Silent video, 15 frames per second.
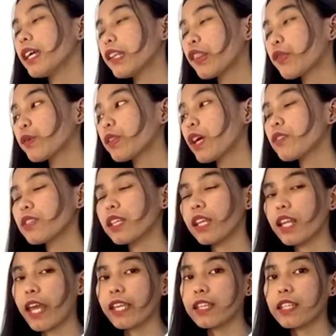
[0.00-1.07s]
In
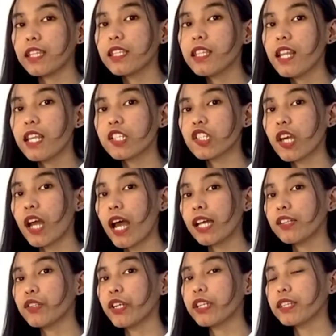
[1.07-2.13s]
2019, nilan siyang
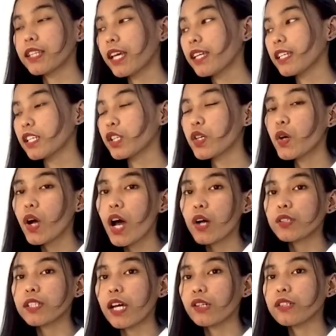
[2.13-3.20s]
Android 10. Ito yung
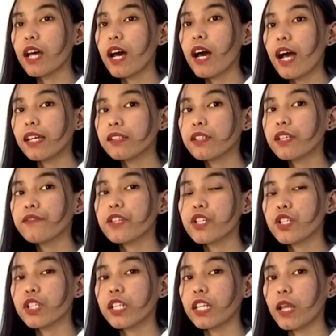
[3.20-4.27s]
kauna ng Android
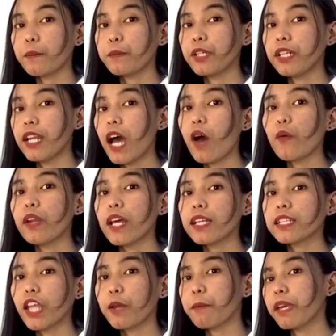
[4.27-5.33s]
version na number lang.
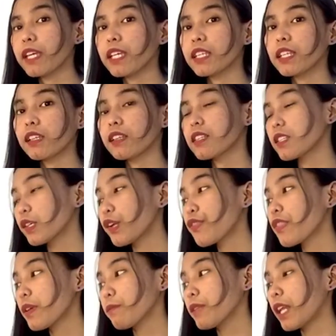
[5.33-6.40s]
Wala tayong makikita ng
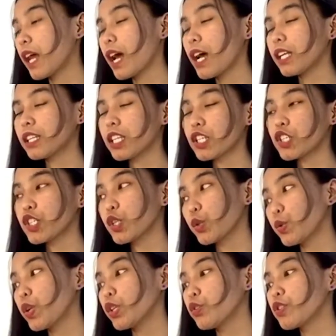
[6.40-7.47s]
desert team na naka-attach hindi
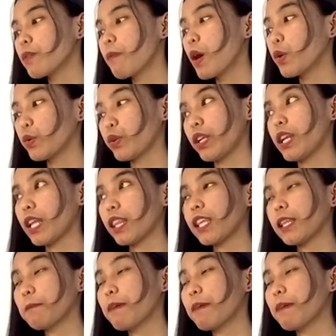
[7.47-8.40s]
tulad yung sa mga una nating